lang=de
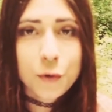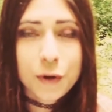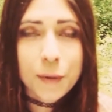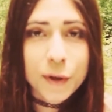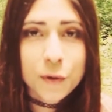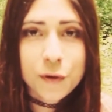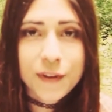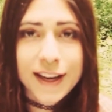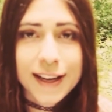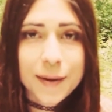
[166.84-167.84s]
wäre unglaublich
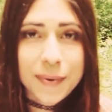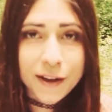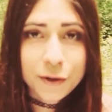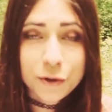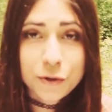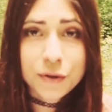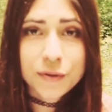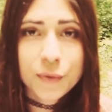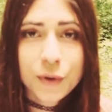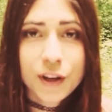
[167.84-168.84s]
cool, wenn ihr die Kampagne
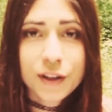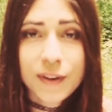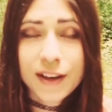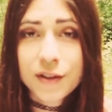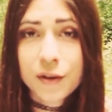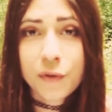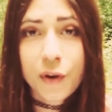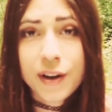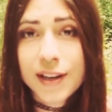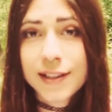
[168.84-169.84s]
unterstützen würdet, wenn ihr es euren
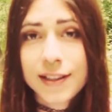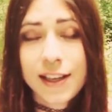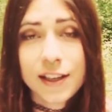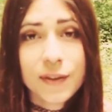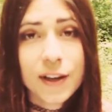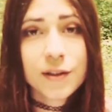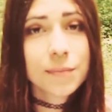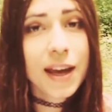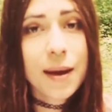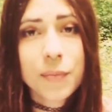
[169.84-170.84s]
Freunden erzählt, wenn ihr
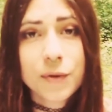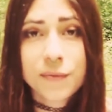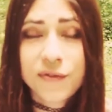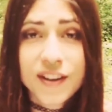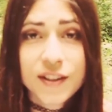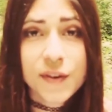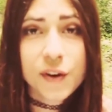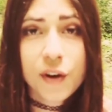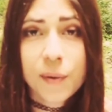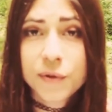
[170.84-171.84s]
zum Camp und zum
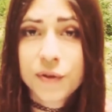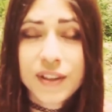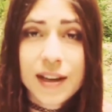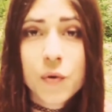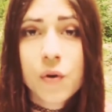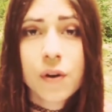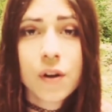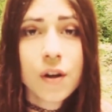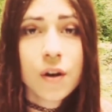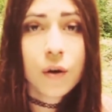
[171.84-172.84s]
Festival kommt, zur Demo
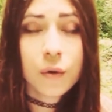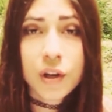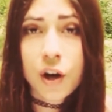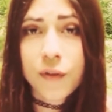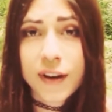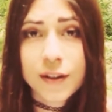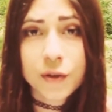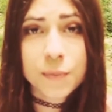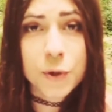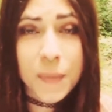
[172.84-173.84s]
und auch wenn
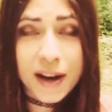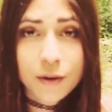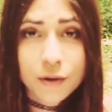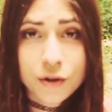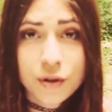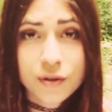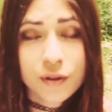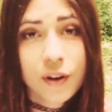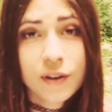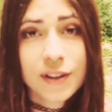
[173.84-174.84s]
ihr uns mit Spenden
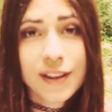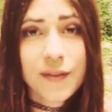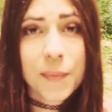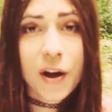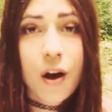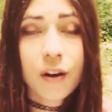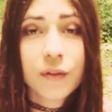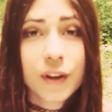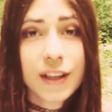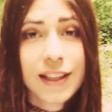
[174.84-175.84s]
unterstützen könntet, denn wir
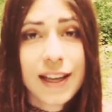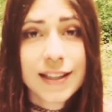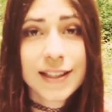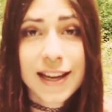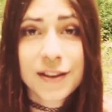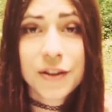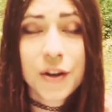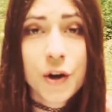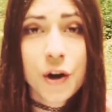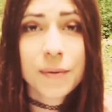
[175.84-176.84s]
brauchen wirklich jeden Cent,
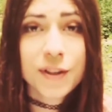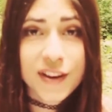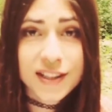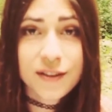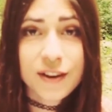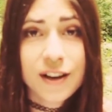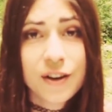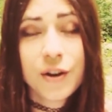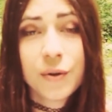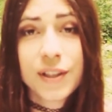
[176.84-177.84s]
um das
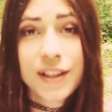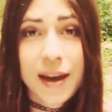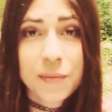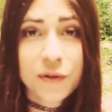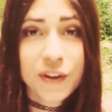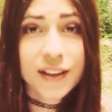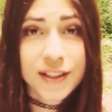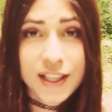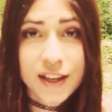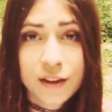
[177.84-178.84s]
Festival und das Camp zu
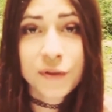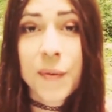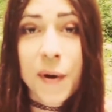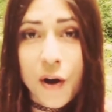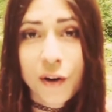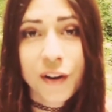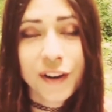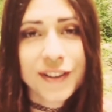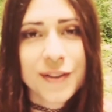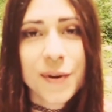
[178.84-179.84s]
finanzieren. Wir brauchen euch. Nur